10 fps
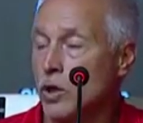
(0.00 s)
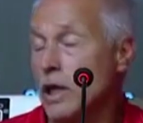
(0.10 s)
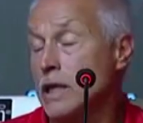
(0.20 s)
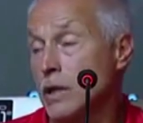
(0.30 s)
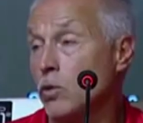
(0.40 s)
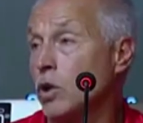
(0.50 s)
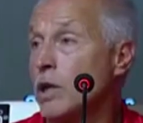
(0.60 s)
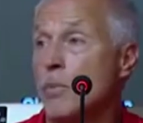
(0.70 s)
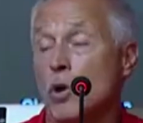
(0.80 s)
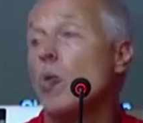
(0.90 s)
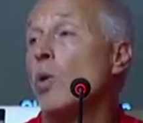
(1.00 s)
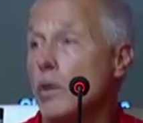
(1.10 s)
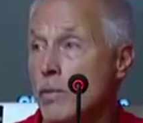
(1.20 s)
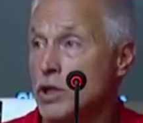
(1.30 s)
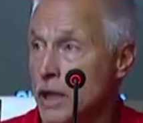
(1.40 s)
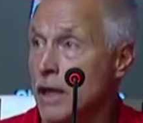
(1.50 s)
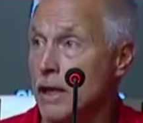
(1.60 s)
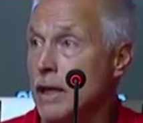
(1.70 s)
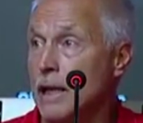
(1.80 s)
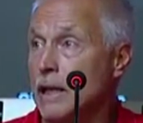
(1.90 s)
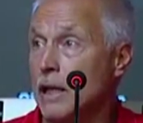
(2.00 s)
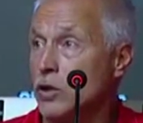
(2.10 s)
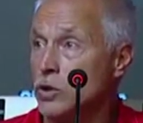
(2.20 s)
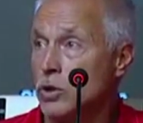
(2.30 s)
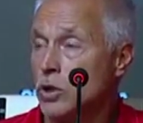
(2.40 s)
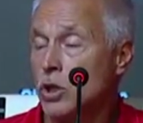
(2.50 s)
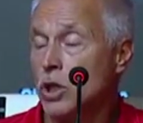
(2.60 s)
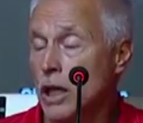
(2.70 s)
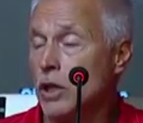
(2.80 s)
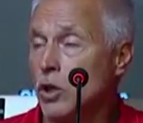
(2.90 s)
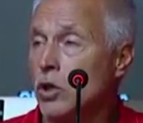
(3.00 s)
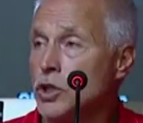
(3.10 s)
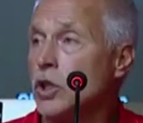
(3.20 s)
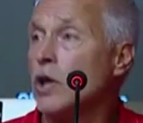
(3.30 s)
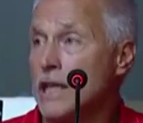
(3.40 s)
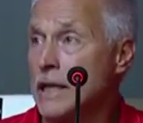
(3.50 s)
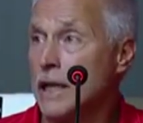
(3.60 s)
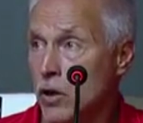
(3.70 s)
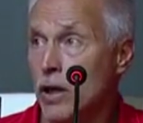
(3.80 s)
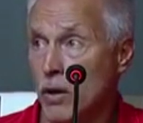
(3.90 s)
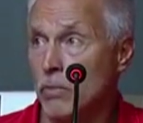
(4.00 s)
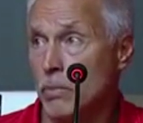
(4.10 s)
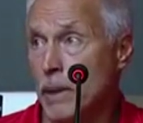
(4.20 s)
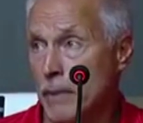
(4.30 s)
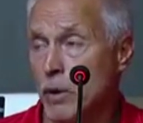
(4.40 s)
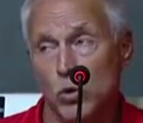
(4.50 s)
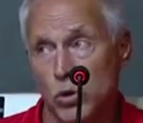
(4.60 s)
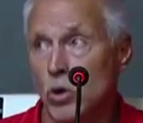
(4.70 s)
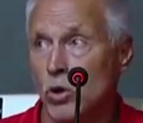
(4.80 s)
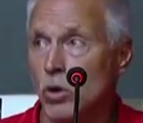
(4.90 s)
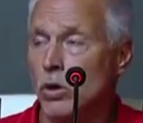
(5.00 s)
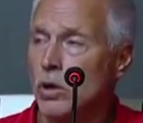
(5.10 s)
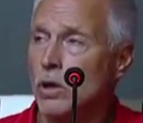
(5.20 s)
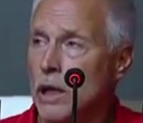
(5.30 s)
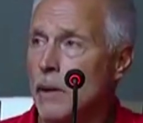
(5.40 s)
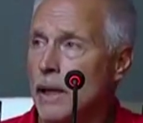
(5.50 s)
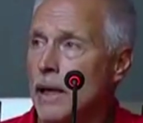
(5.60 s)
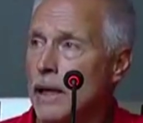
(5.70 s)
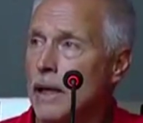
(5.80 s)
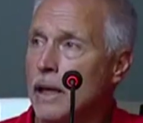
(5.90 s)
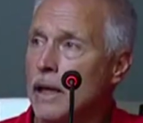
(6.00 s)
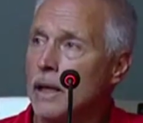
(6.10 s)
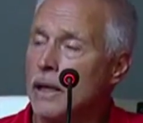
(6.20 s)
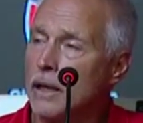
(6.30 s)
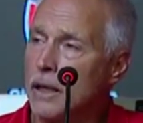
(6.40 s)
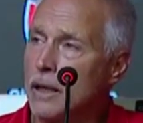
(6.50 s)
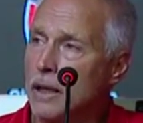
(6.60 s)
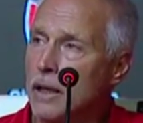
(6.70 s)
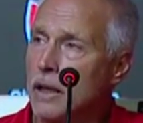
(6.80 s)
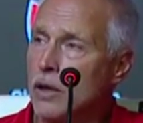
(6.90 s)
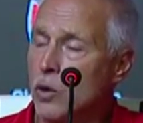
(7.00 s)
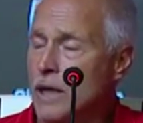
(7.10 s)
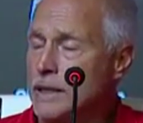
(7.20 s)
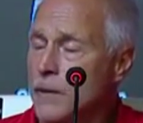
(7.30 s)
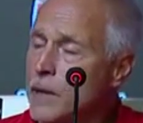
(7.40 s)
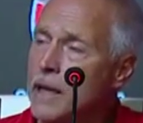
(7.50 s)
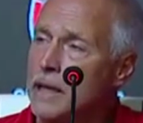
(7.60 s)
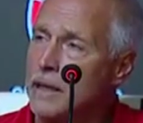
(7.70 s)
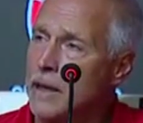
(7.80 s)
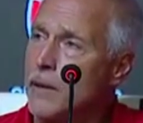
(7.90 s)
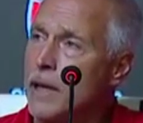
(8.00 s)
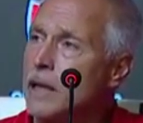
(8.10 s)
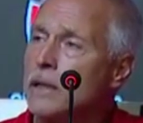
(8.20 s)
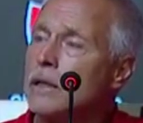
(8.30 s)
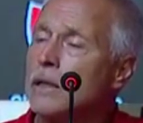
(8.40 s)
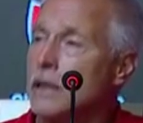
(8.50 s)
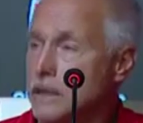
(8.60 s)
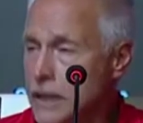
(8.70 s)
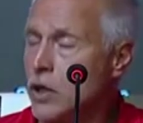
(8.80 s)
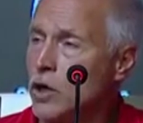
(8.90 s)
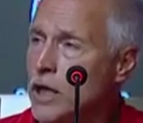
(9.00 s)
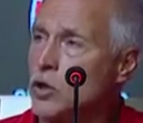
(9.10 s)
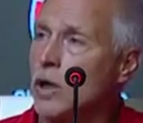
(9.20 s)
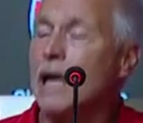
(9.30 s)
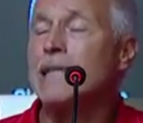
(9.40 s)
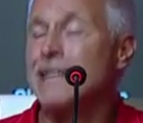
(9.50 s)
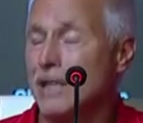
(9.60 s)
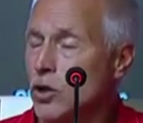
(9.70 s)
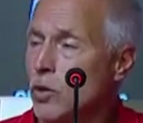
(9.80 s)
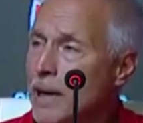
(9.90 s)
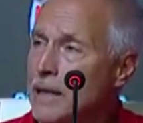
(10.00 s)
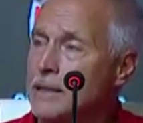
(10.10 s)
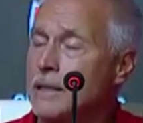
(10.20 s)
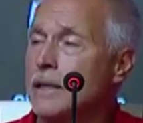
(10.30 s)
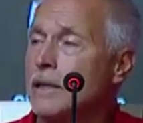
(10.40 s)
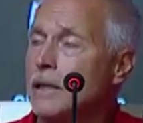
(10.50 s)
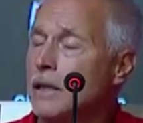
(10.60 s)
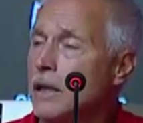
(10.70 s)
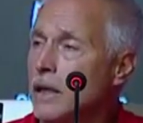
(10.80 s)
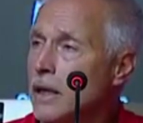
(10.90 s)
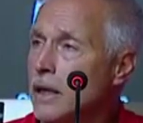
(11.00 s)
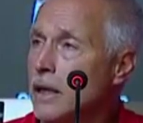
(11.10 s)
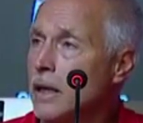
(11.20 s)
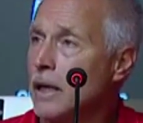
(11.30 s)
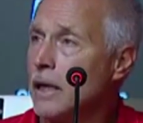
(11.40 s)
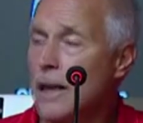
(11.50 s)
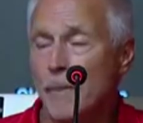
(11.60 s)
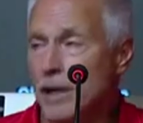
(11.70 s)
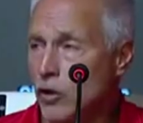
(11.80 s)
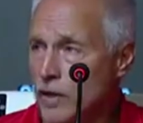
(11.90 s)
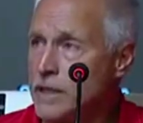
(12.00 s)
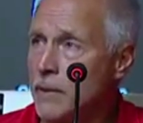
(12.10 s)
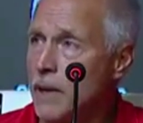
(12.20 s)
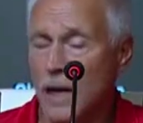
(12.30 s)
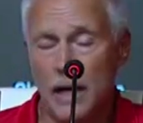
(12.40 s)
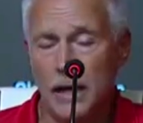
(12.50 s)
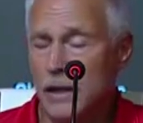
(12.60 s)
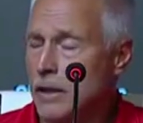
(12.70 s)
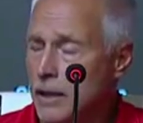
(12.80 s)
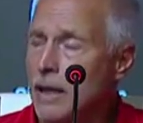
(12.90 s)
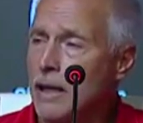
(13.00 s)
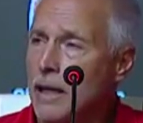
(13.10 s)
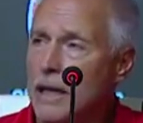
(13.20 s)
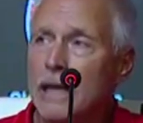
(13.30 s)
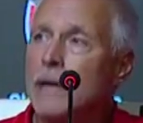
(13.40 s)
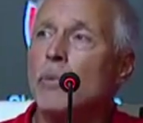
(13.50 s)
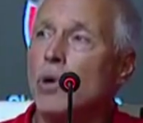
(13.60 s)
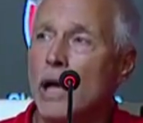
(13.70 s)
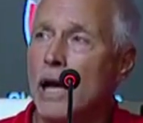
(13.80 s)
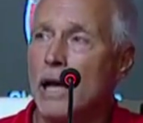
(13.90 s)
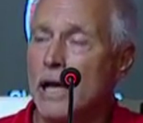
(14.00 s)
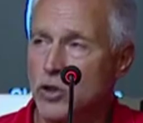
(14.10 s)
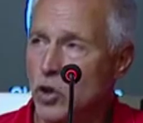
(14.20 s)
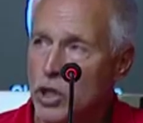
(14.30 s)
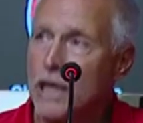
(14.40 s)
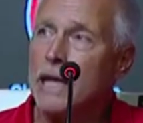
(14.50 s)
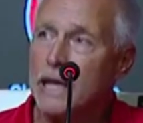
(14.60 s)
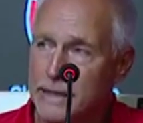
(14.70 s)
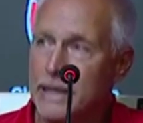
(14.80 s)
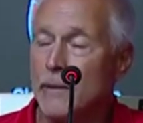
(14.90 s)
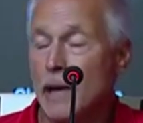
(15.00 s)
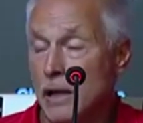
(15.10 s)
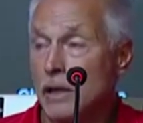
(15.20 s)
Y en el segundo tiempo lo volvimos a llenar de delanteros, entró el chico Nazareno, que para mi gusto la verdad que eh, lo hace bien y está bien, siguió Nacho en cancha, entró Maxi, eh, la parte ofensiva el, equipo la, sostiene, lleva,